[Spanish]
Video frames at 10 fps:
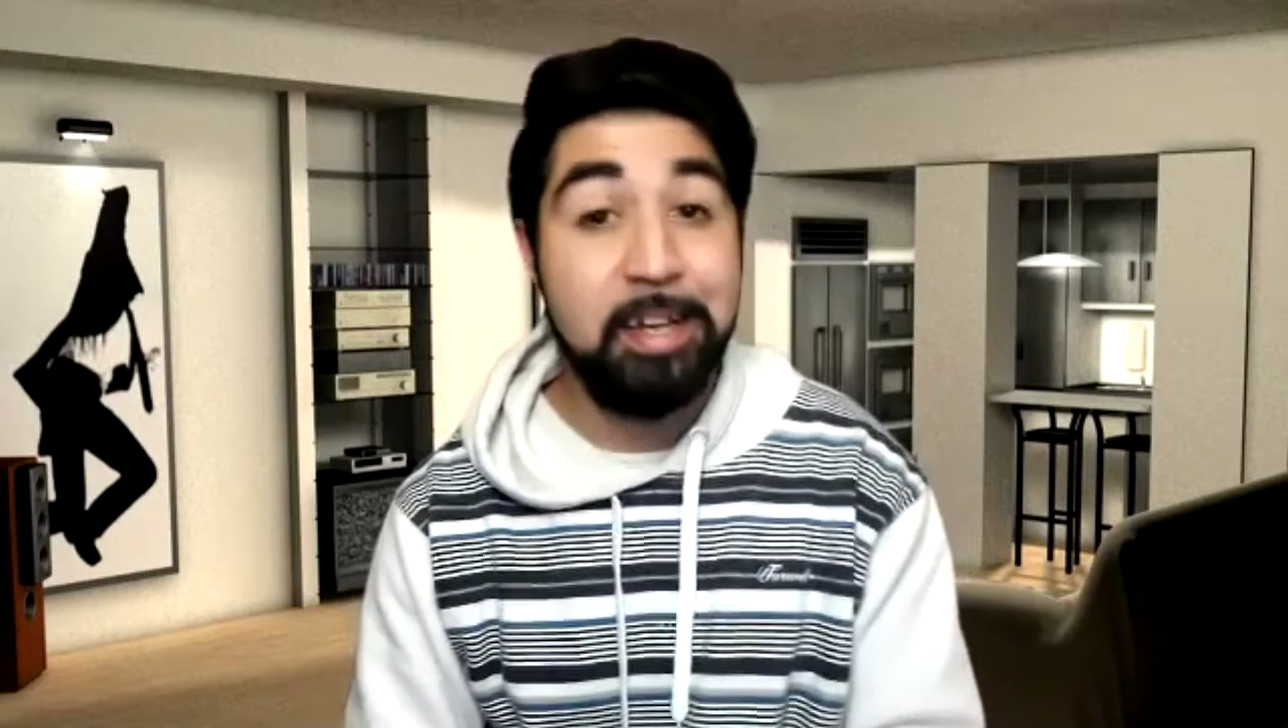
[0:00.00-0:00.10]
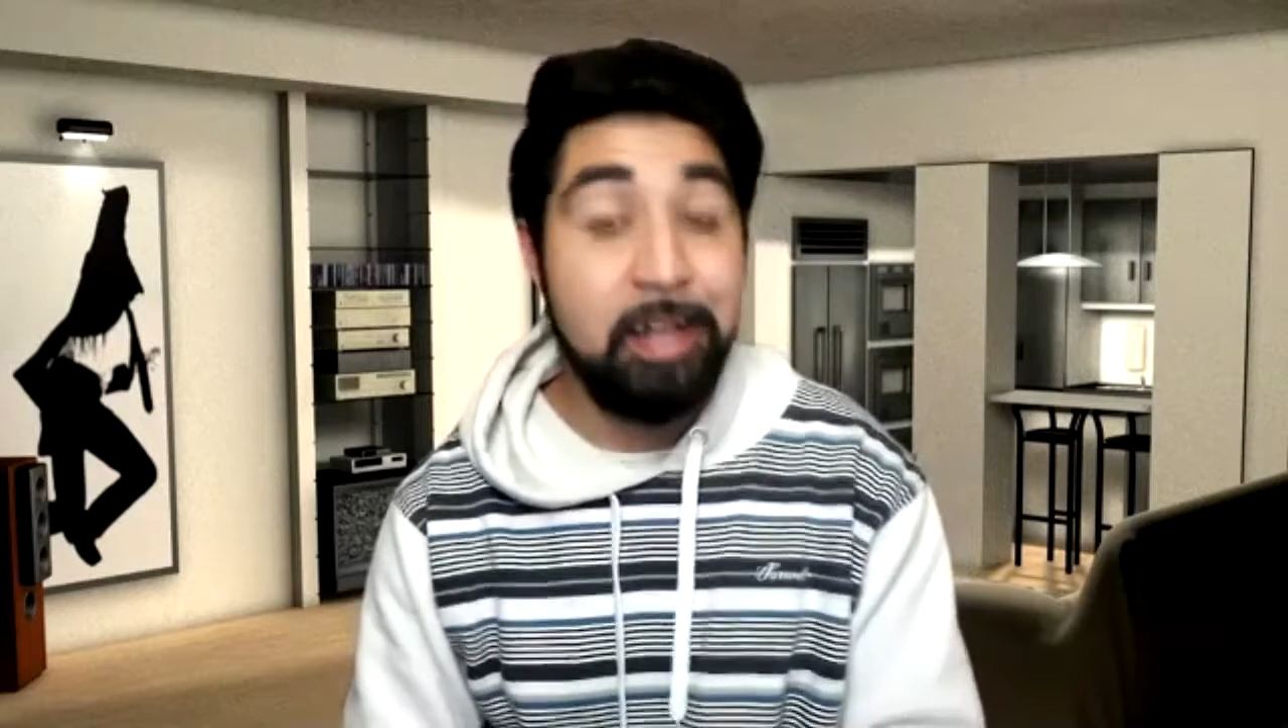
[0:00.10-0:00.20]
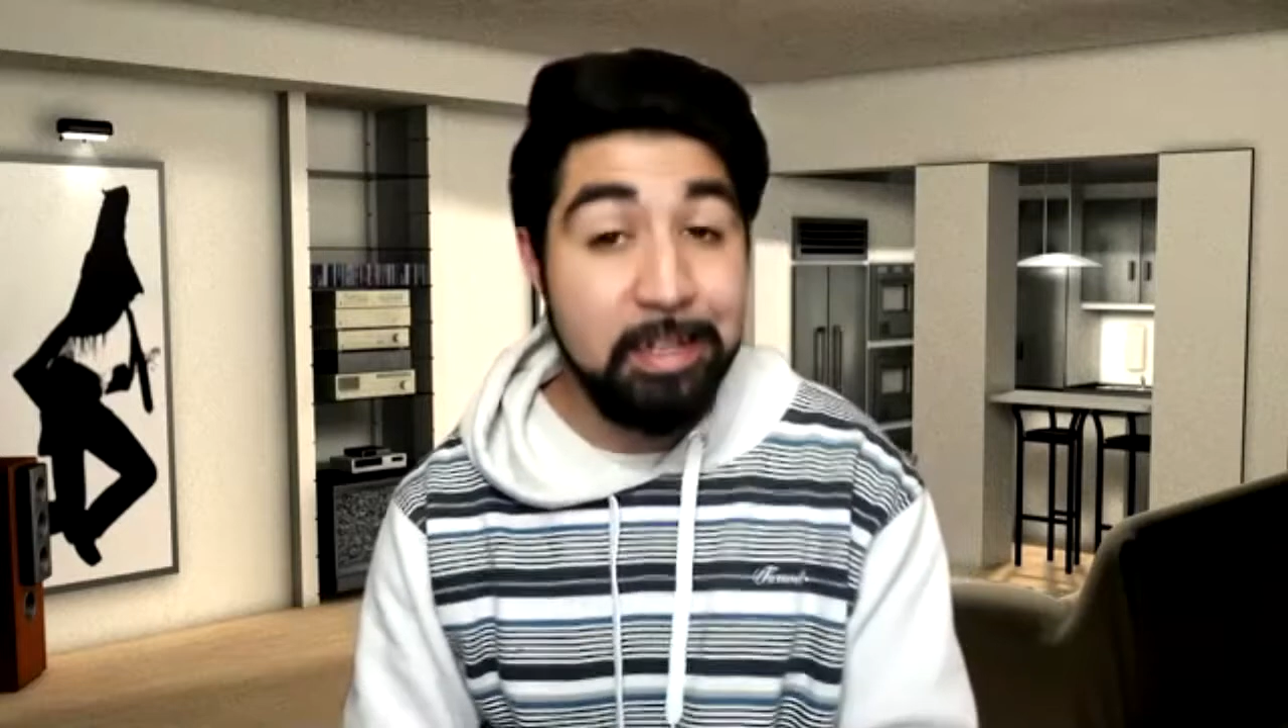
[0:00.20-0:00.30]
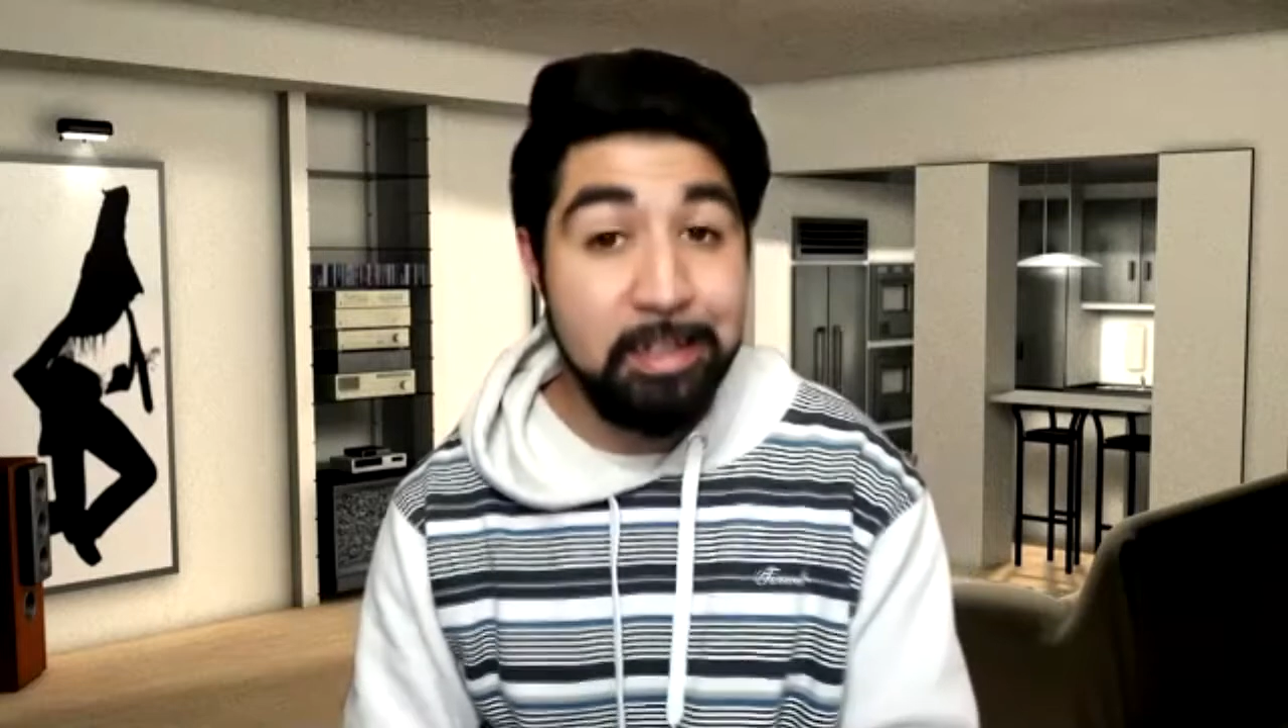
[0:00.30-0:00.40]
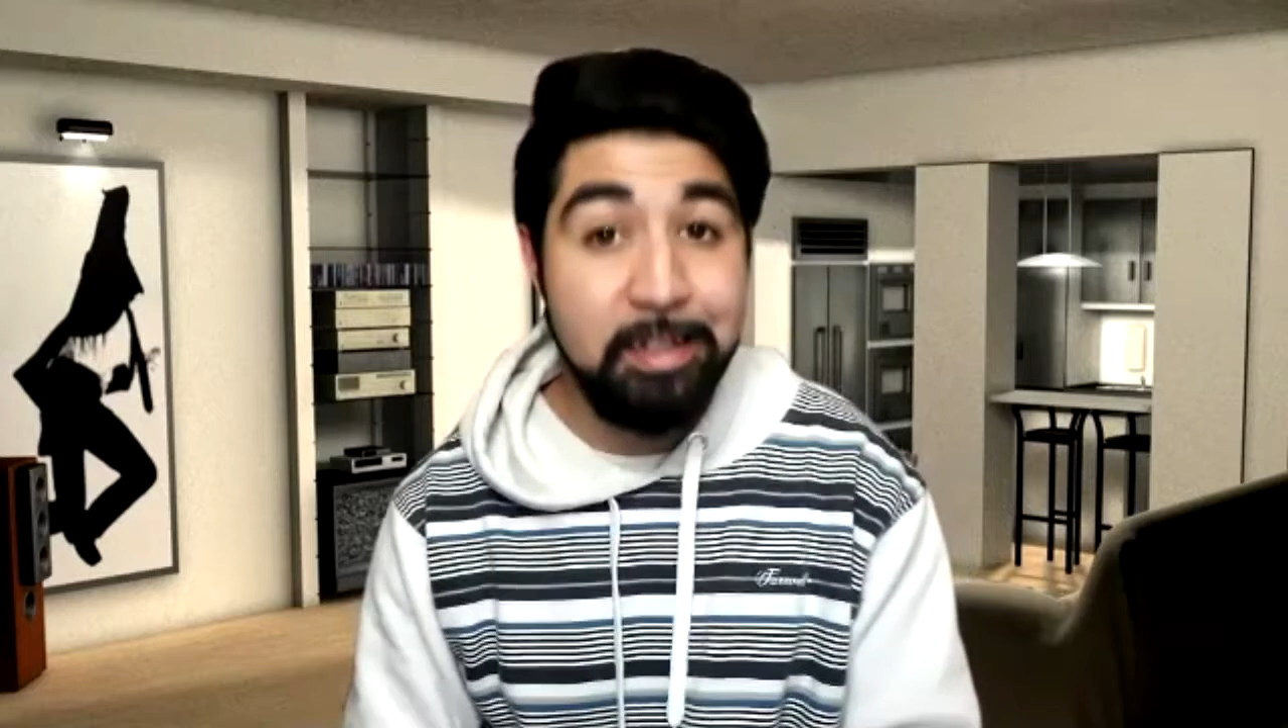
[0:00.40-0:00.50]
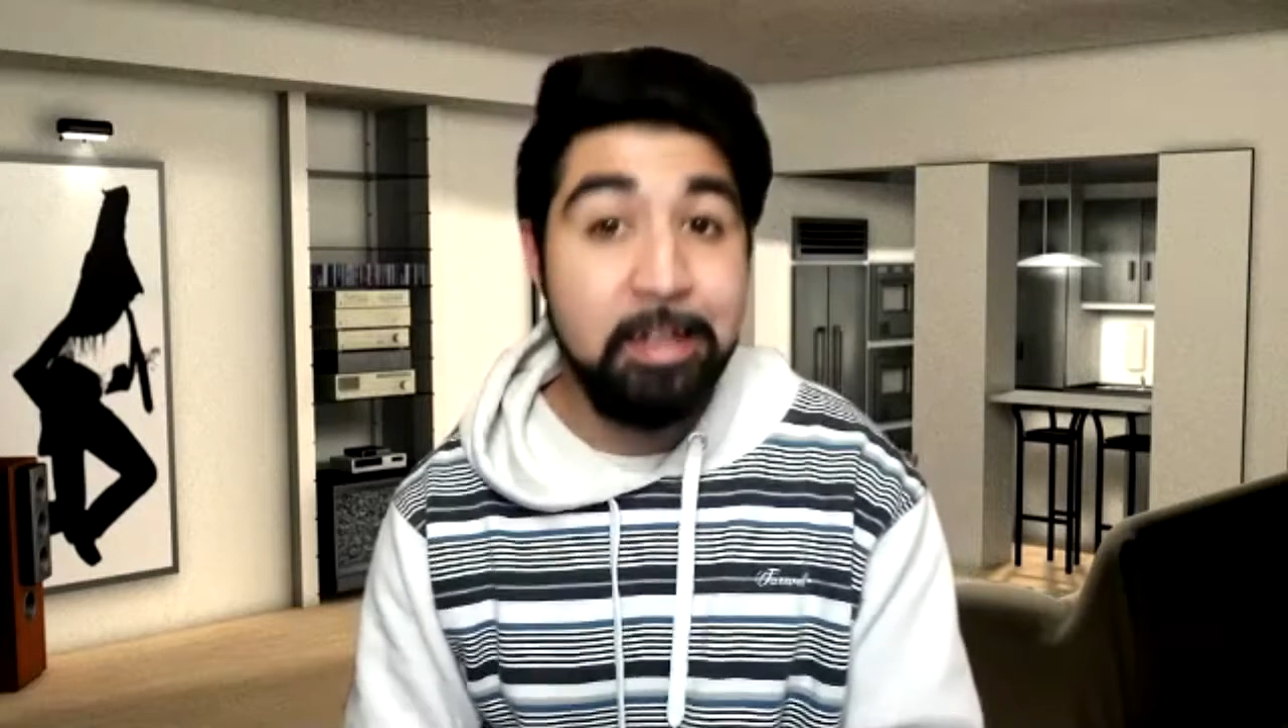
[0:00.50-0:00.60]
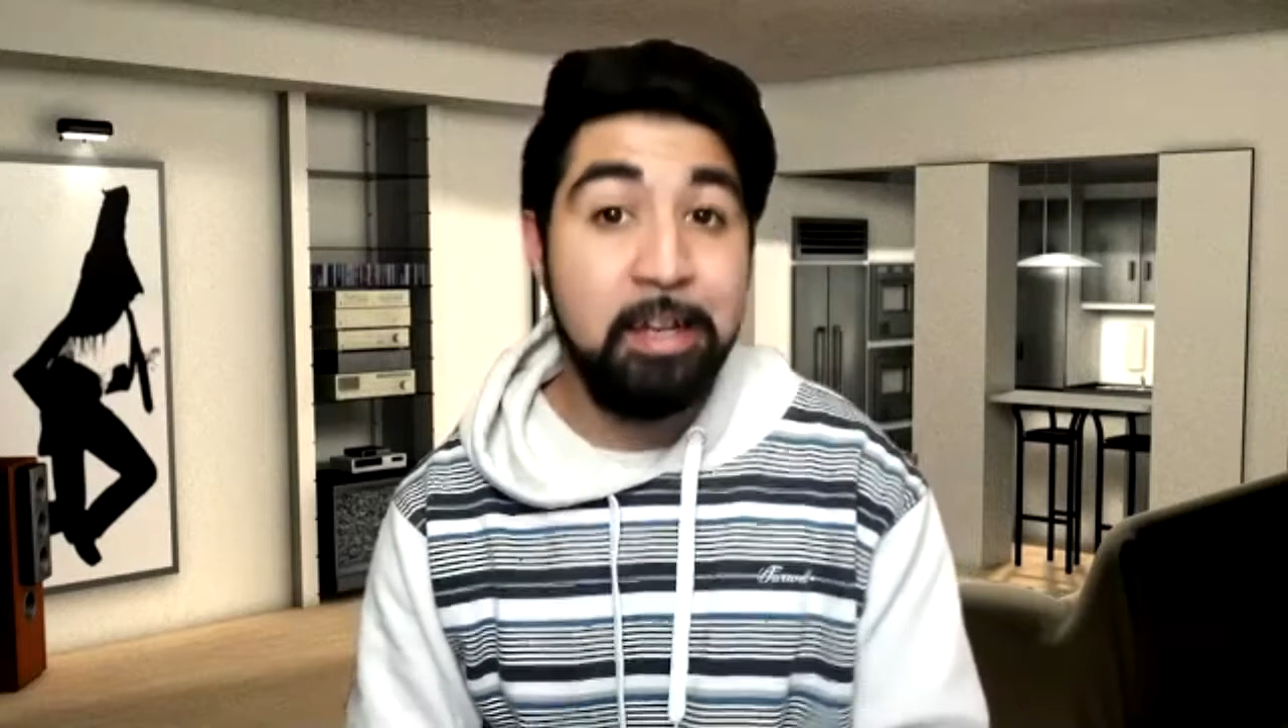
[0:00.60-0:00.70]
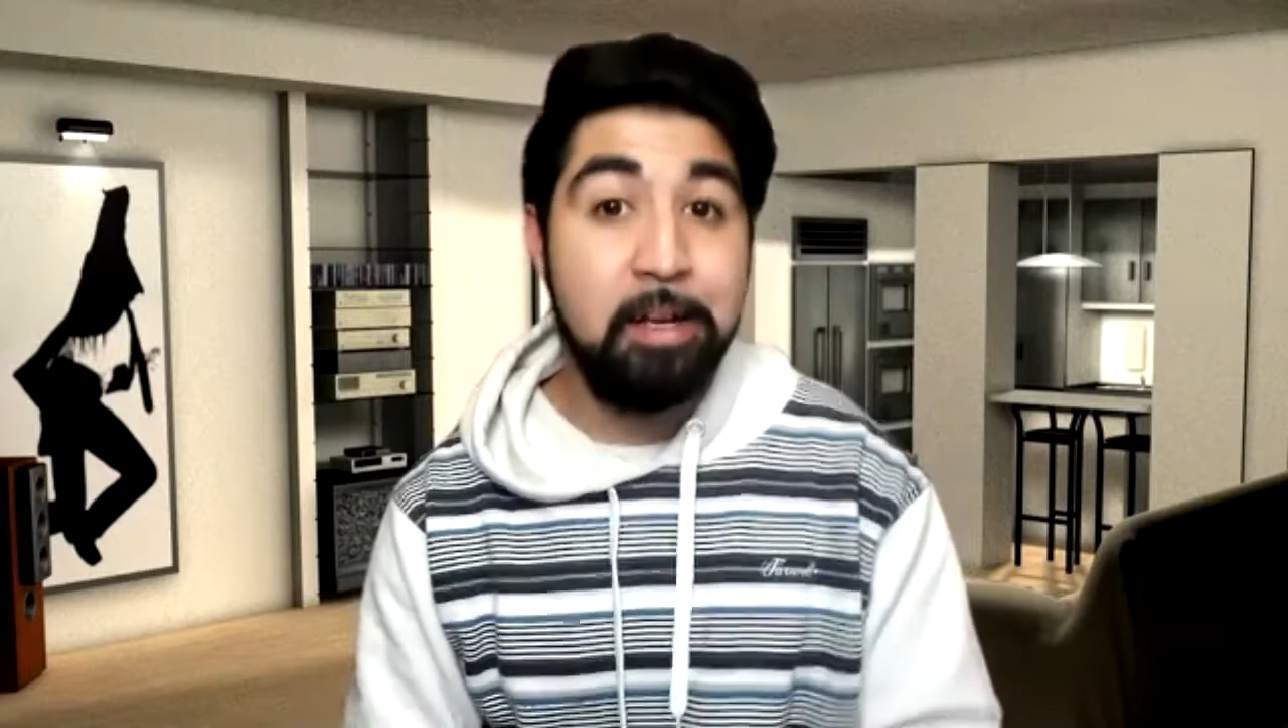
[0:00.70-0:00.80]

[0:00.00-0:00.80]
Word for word: adelante,